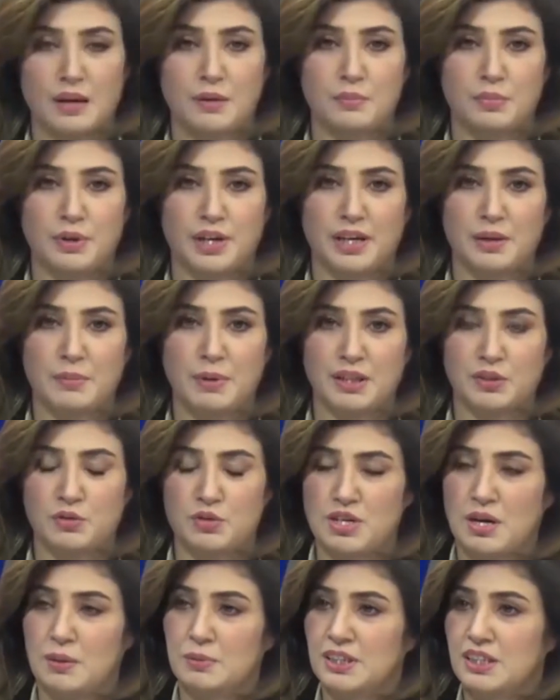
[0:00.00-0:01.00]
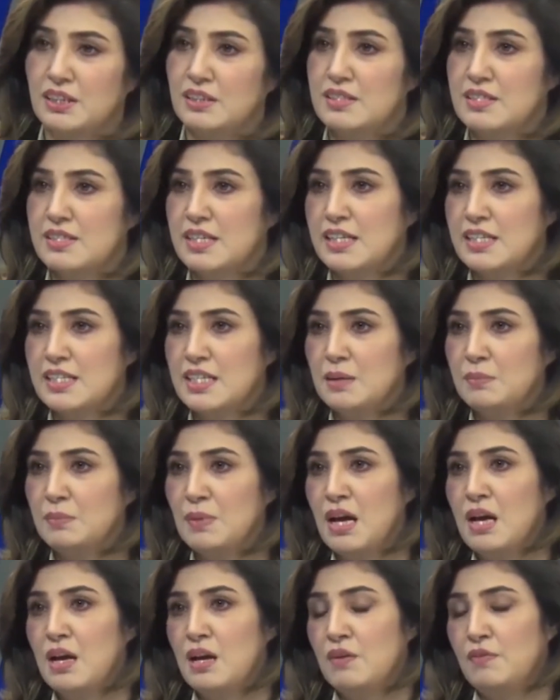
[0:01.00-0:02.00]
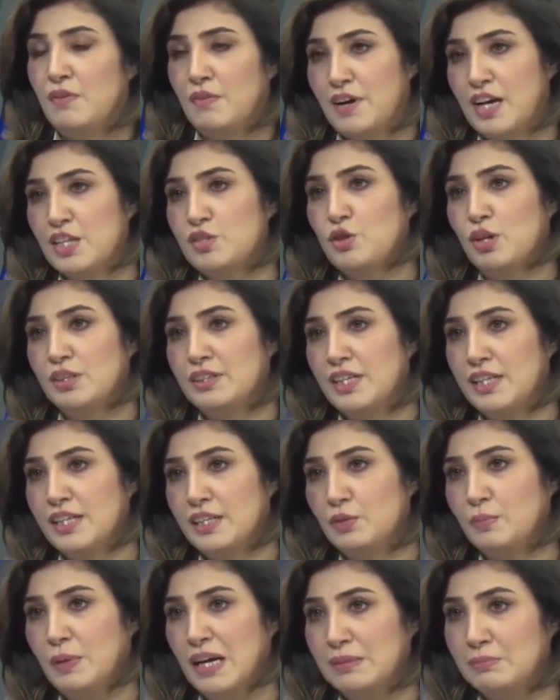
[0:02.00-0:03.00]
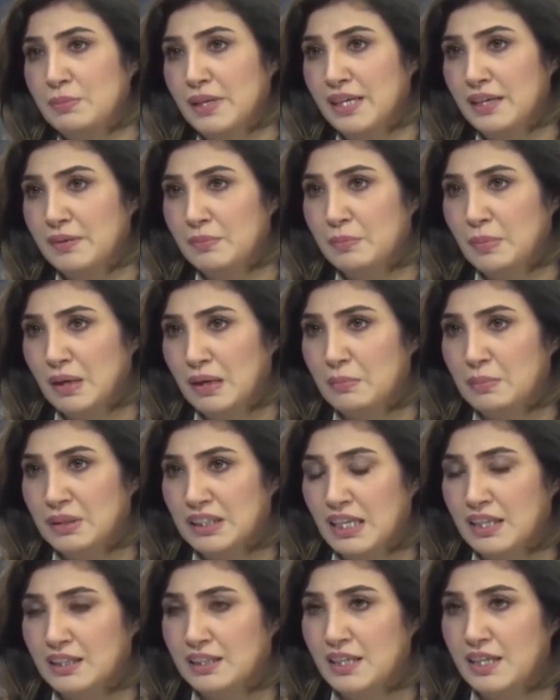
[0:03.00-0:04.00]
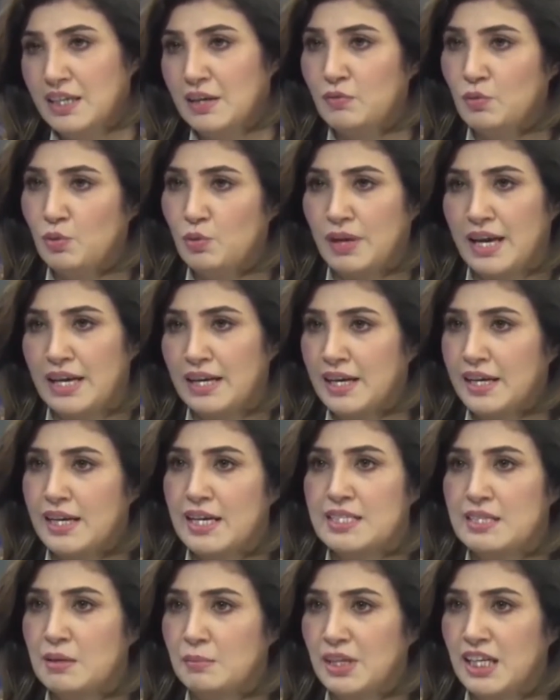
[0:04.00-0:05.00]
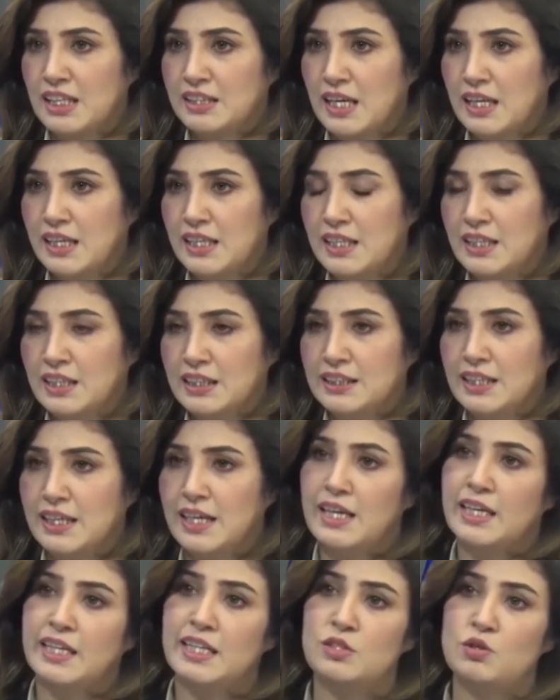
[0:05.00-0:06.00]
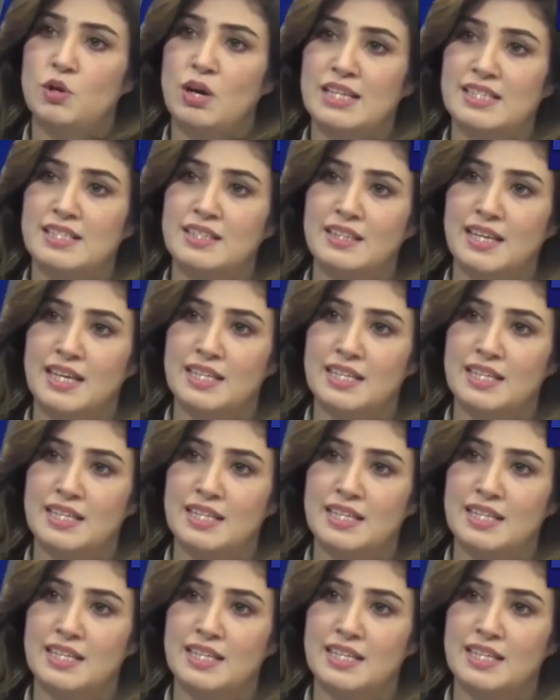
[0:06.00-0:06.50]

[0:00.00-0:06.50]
ब्रेक के बाद कुछ आमदी सेठी साहब फवाद चौधरी की तो बात मैंने बता दी कि वो कह रहे हैं कि असम्बलियाँ तहलील कर देंगे लेकिन जो असद